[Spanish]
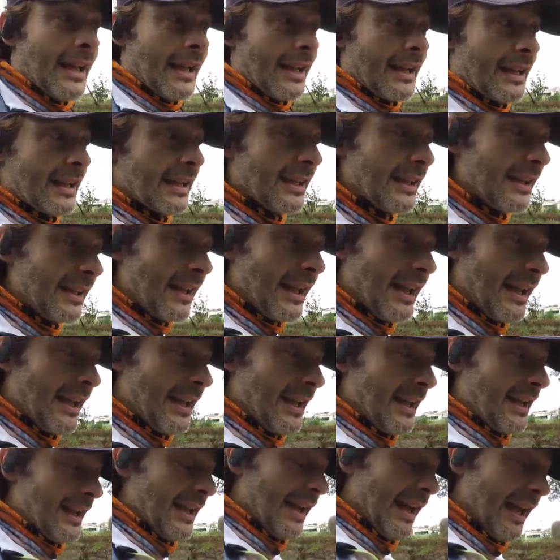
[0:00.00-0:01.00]
Y,
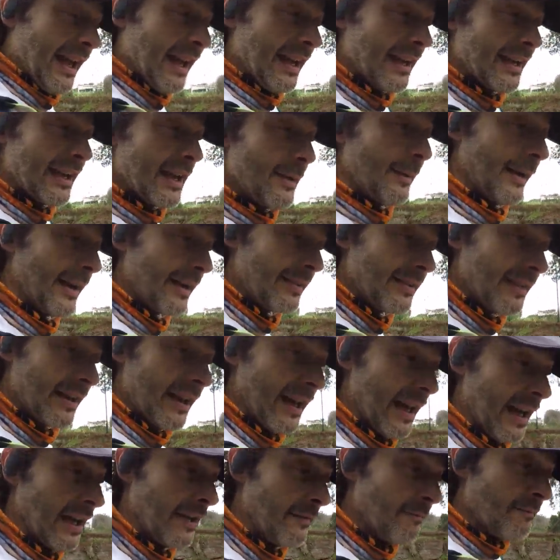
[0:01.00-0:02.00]
eh, ¿qué iba a decir?
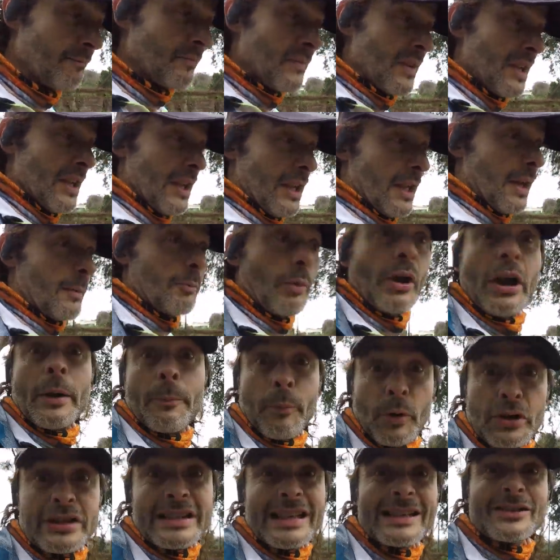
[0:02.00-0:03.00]
Bueno,
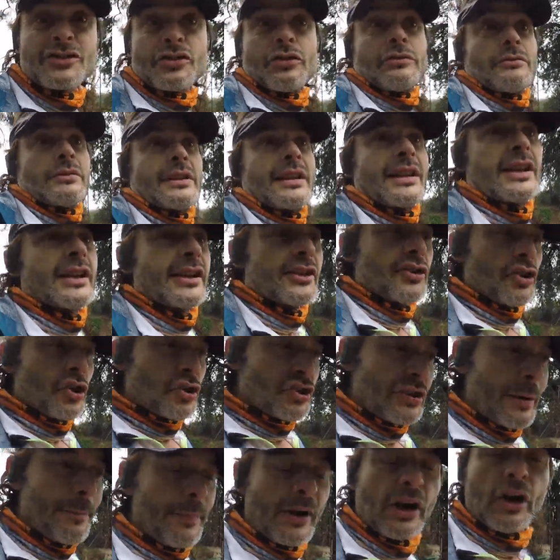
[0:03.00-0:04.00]
pues eso, eh, yo
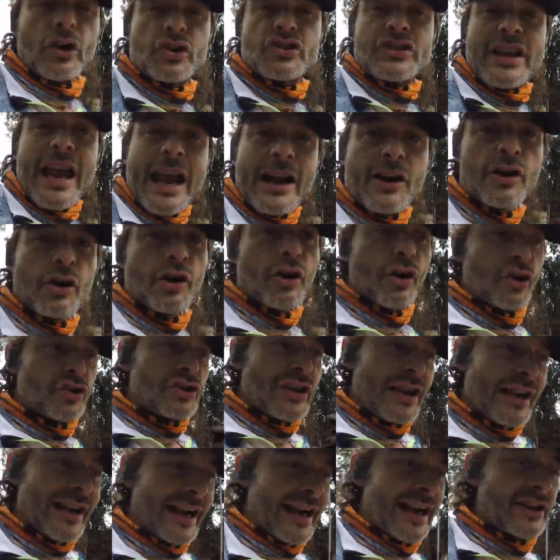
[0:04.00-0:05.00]
siempre los saco, los
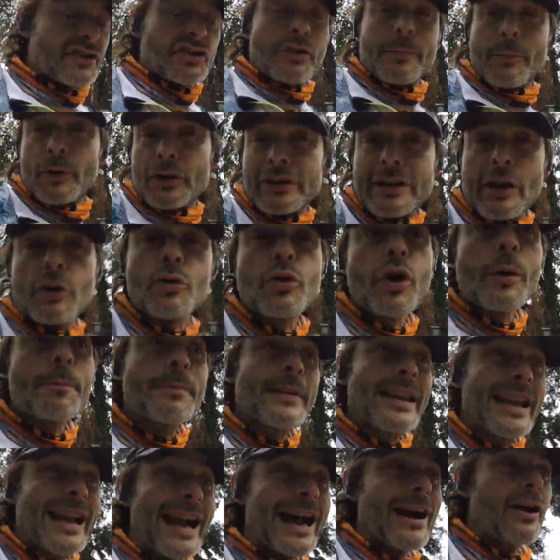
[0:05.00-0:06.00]
engraso, porque tengo uno
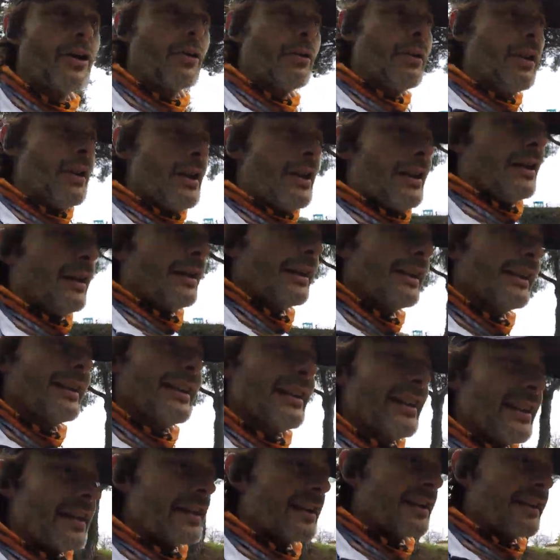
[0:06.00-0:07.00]
picado
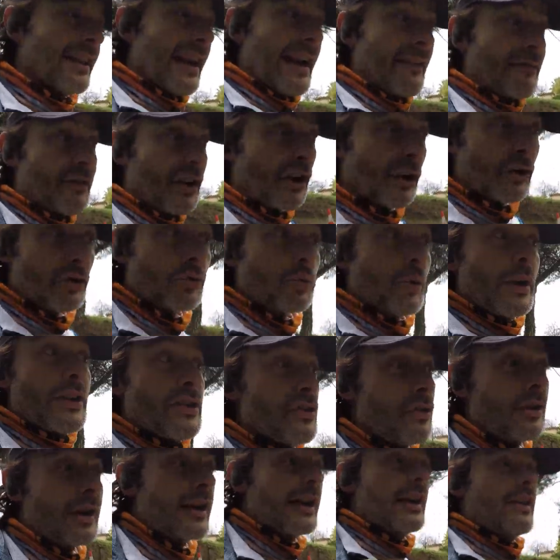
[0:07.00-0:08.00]
eh, del anterior
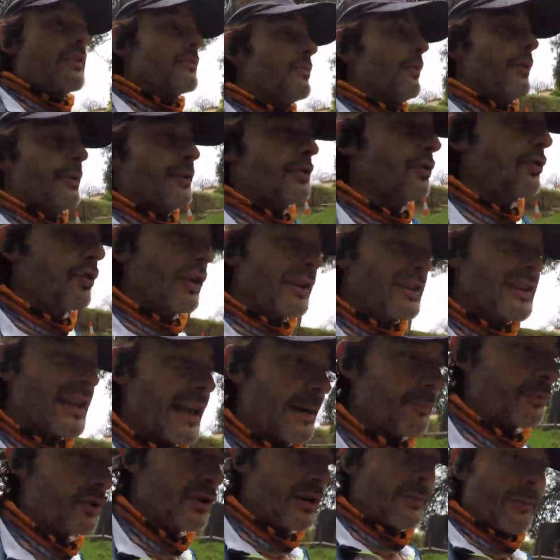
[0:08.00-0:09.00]
dueño que en algún momento, yo que sé,
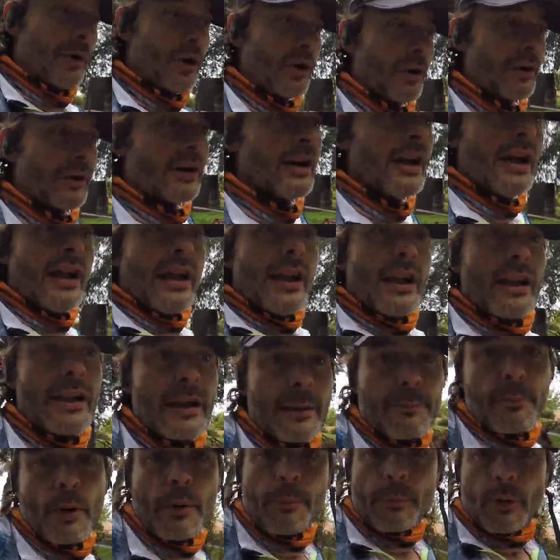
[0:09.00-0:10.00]
pues a lo mejor, eh,
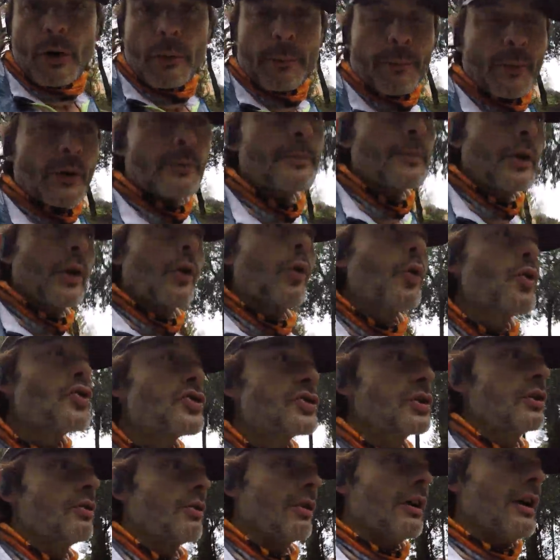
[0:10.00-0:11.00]
pues por el propio
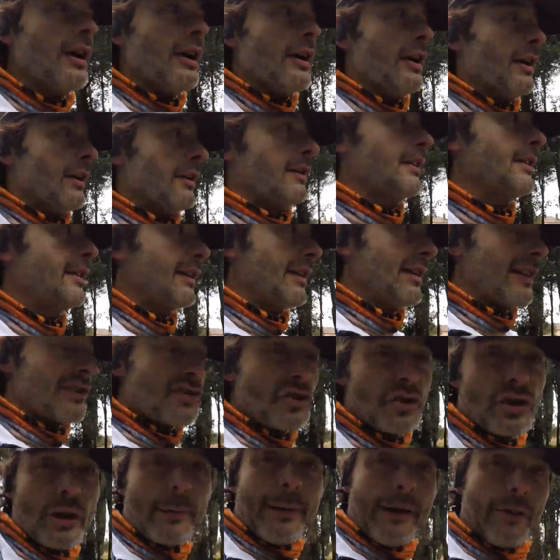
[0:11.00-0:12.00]
uso, eso
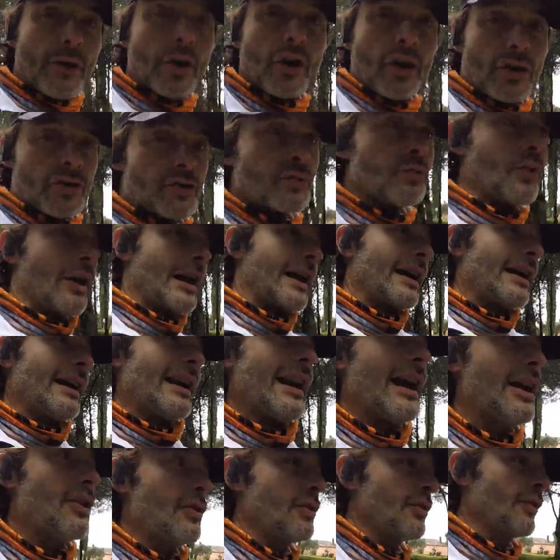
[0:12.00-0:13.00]
lleva dos, uno a cada
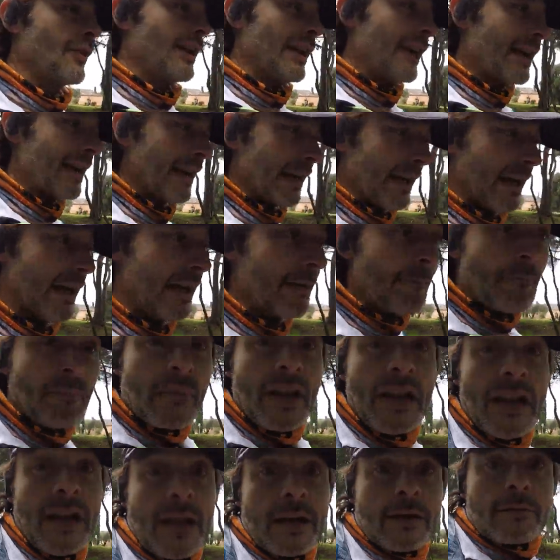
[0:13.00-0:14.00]
lado, ¿no?, del eje.
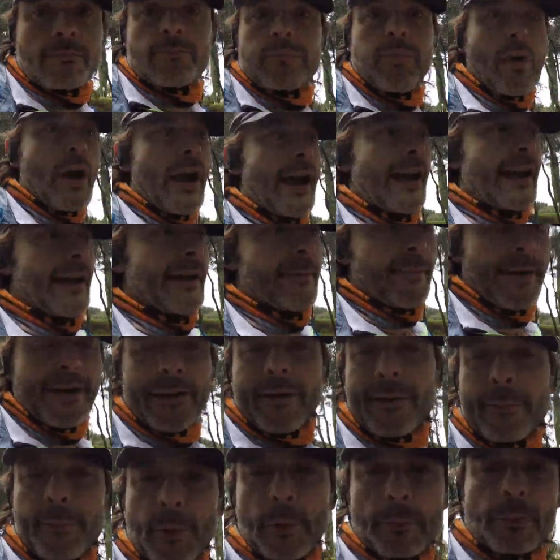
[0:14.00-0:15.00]
Pues bueno,
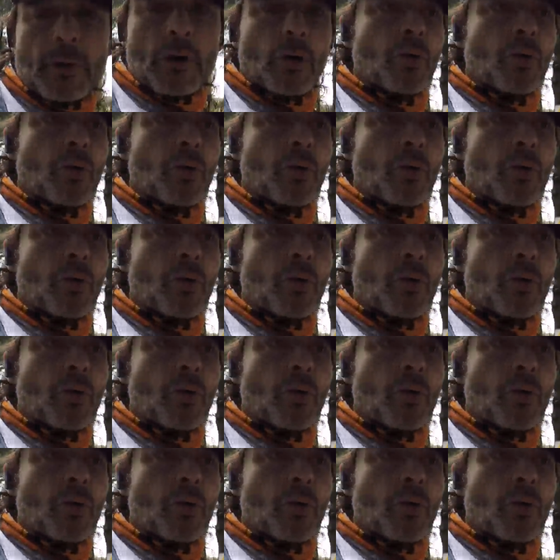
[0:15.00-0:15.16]
el propio